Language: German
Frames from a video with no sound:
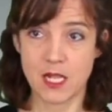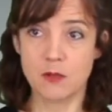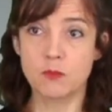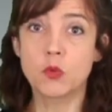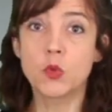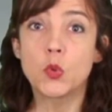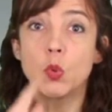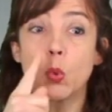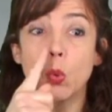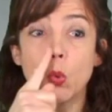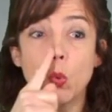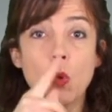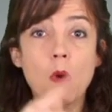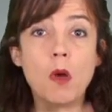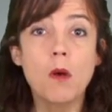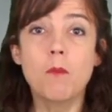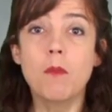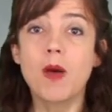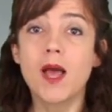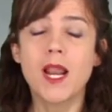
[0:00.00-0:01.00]
Für
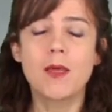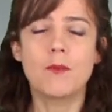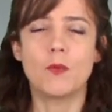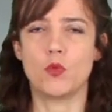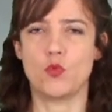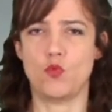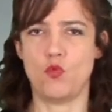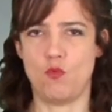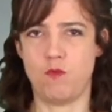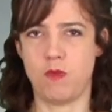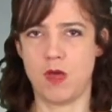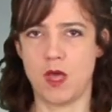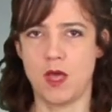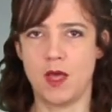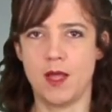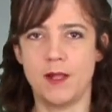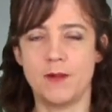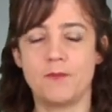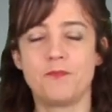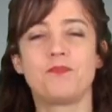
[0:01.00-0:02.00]
Annemarie Renger
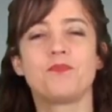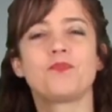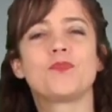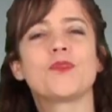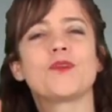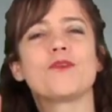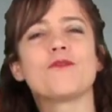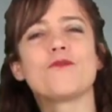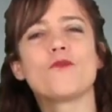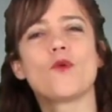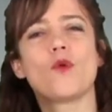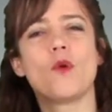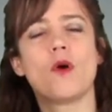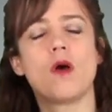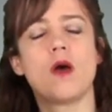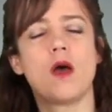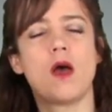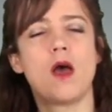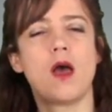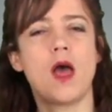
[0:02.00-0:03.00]
gehörte dazu,
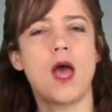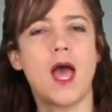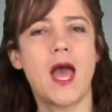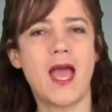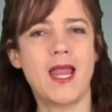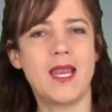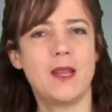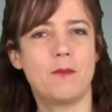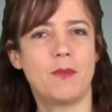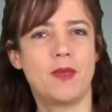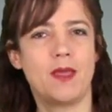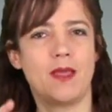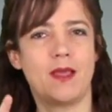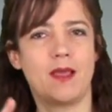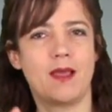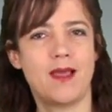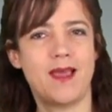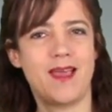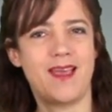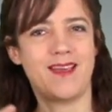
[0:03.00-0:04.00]
den Frauen der
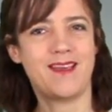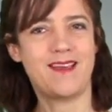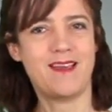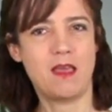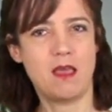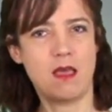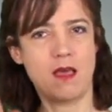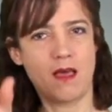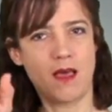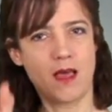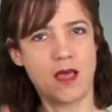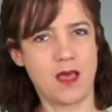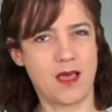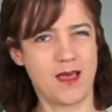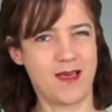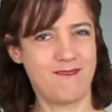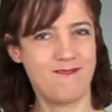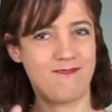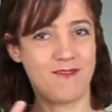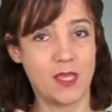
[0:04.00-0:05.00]

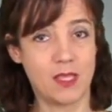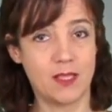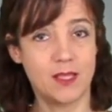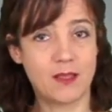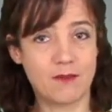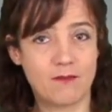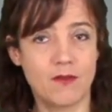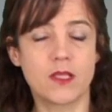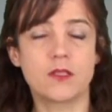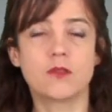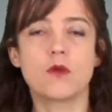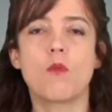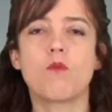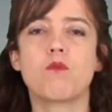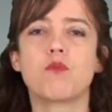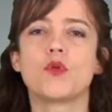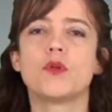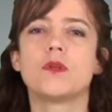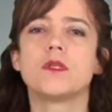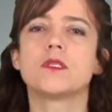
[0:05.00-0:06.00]
Bundestagsverwaltung die
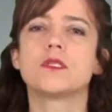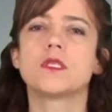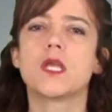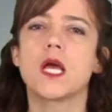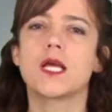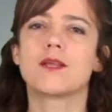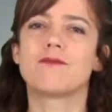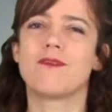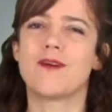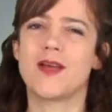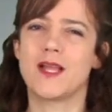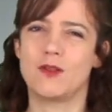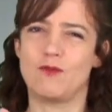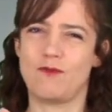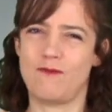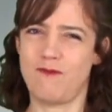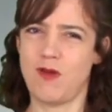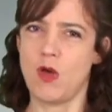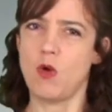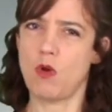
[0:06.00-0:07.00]
Vereinbarkeit von Familie
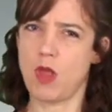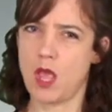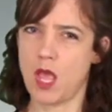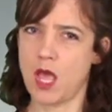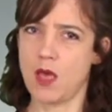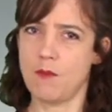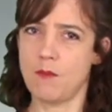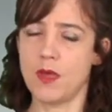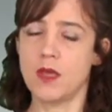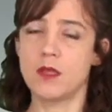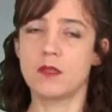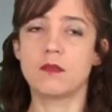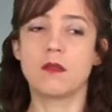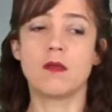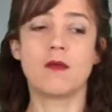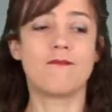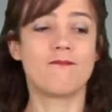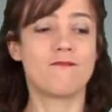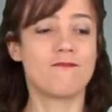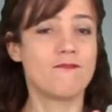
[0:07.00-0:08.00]
und Beruf
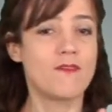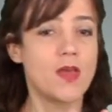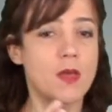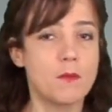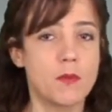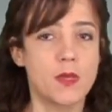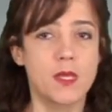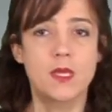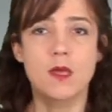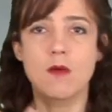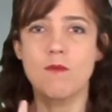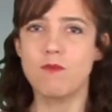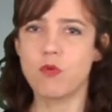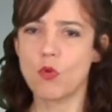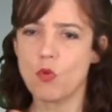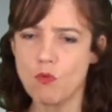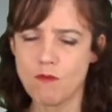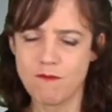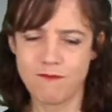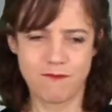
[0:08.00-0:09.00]
zu ermöglichen.
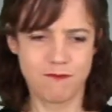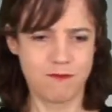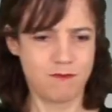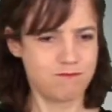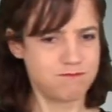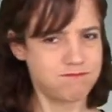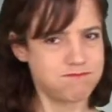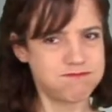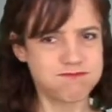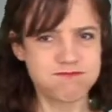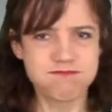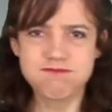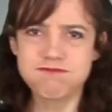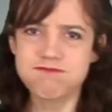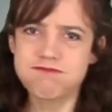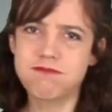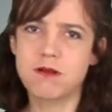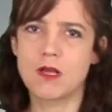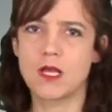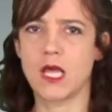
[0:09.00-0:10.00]
Die
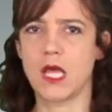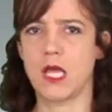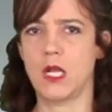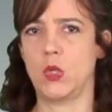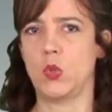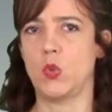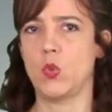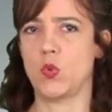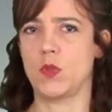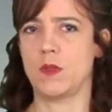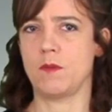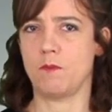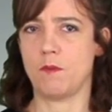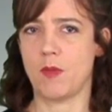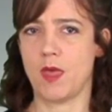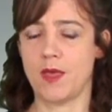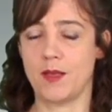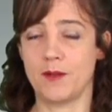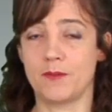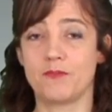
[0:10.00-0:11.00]
Eröffnung der
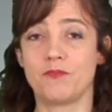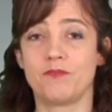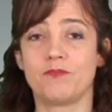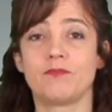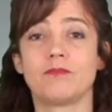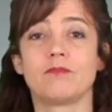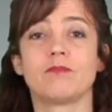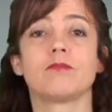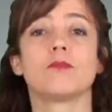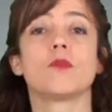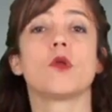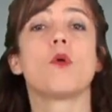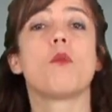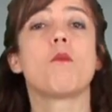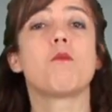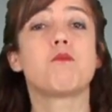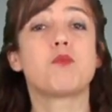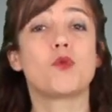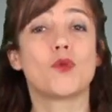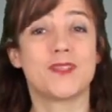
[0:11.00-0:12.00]
Bundestagskita im Jahr
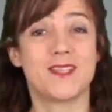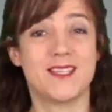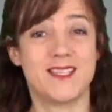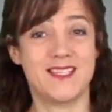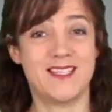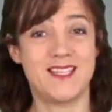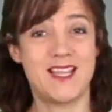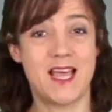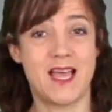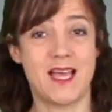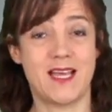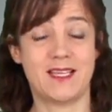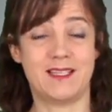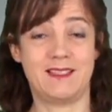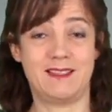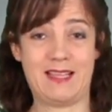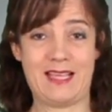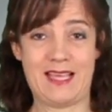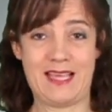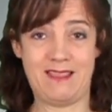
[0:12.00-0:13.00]

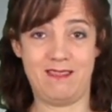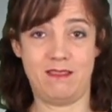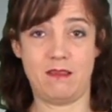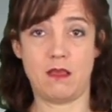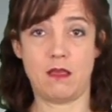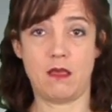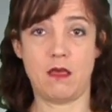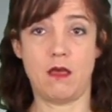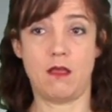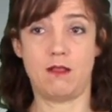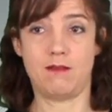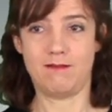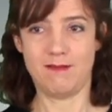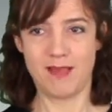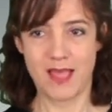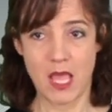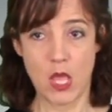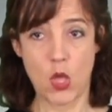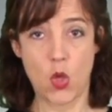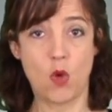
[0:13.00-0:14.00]
1970 geht
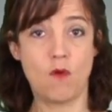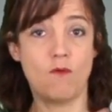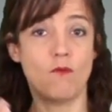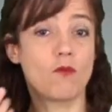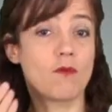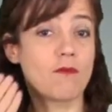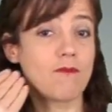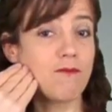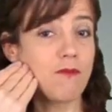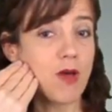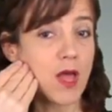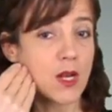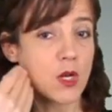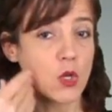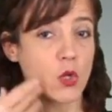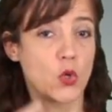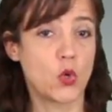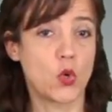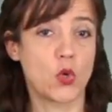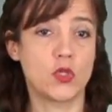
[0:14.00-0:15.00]
auch auf Ihre
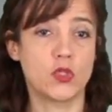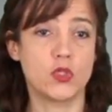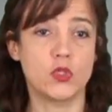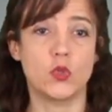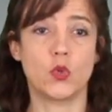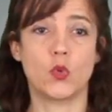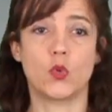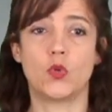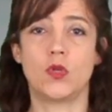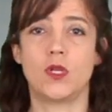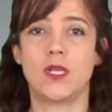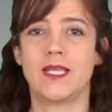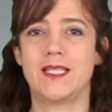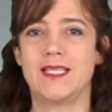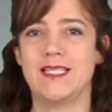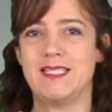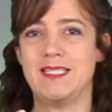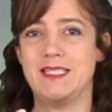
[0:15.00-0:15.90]
Initiative zurück.